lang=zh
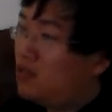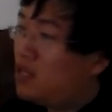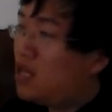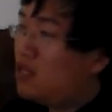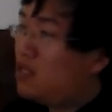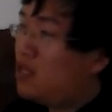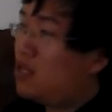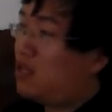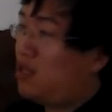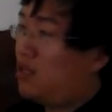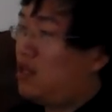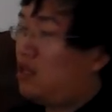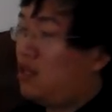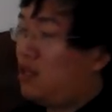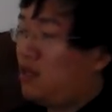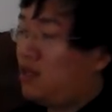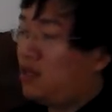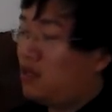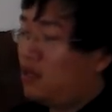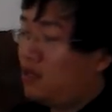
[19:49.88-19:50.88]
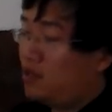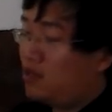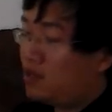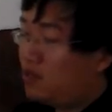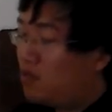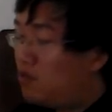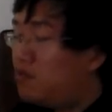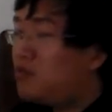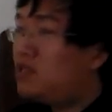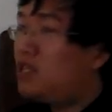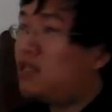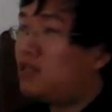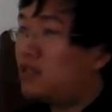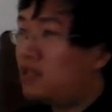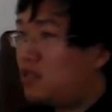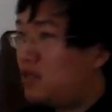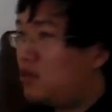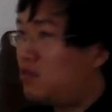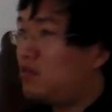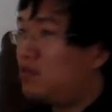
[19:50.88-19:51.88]
在那里，恭敬
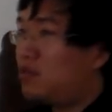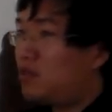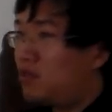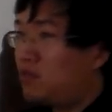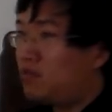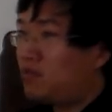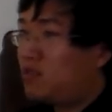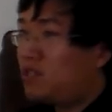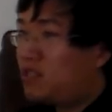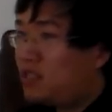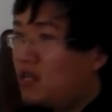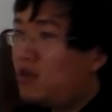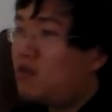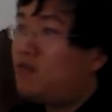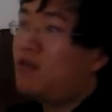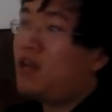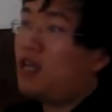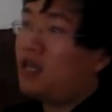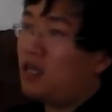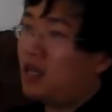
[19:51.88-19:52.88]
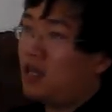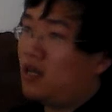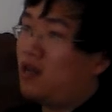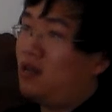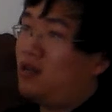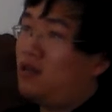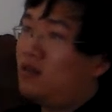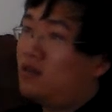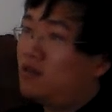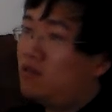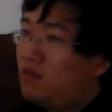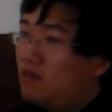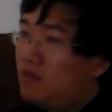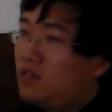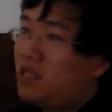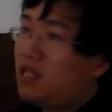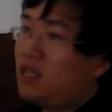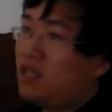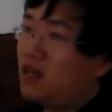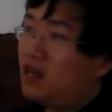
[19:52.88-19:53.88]
的这种这种敬畏也好，恭
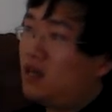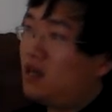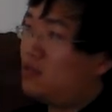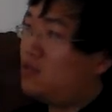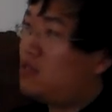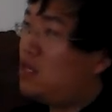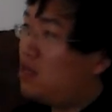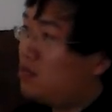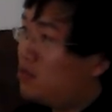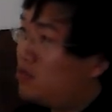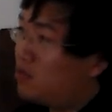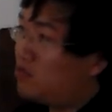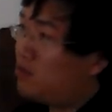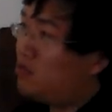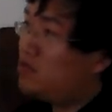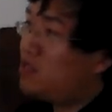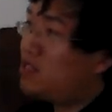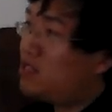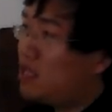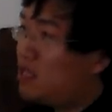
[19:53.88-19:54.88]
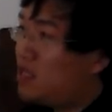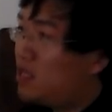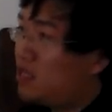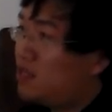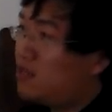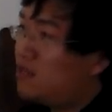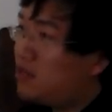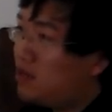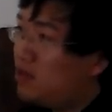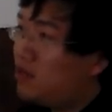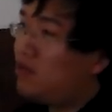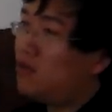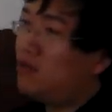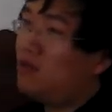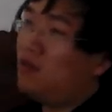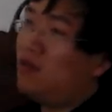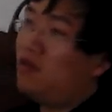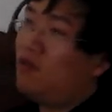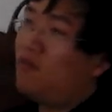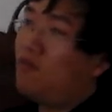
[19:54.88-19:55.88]
敬也好，这样的一种东西在那里之后，
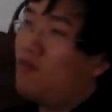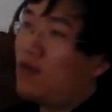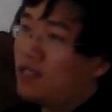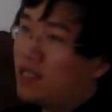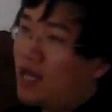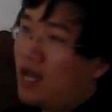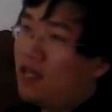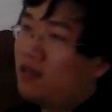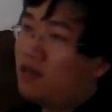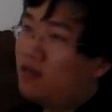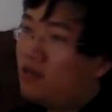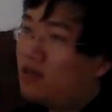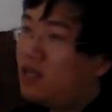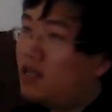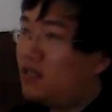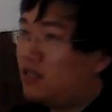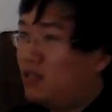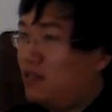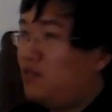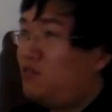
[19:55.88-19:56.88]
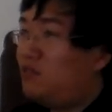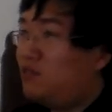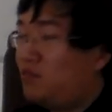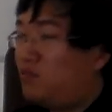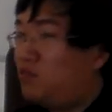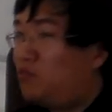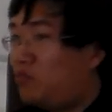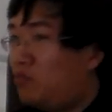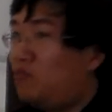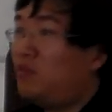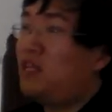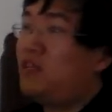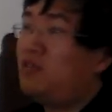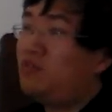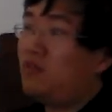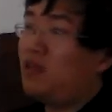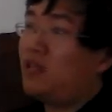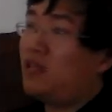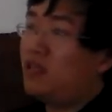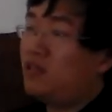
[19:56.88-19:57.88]
我才有可能去去为
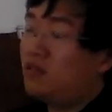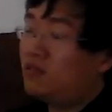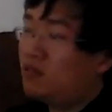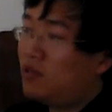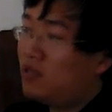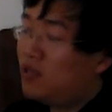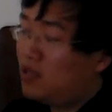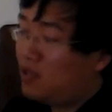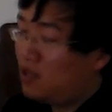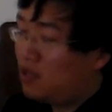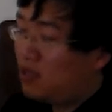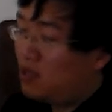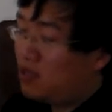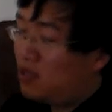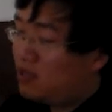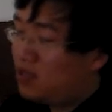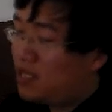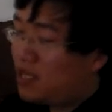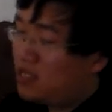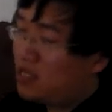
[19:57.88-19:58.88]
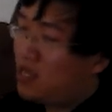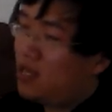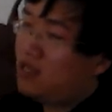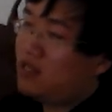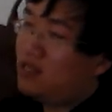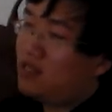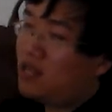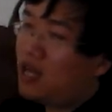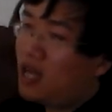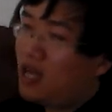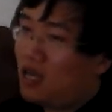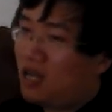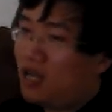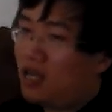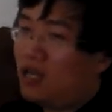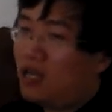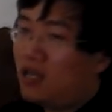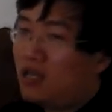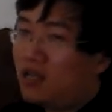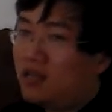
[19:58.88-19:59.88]
学。也就是说，在陈怡看
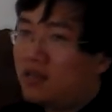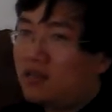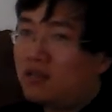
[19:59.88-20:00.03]
来，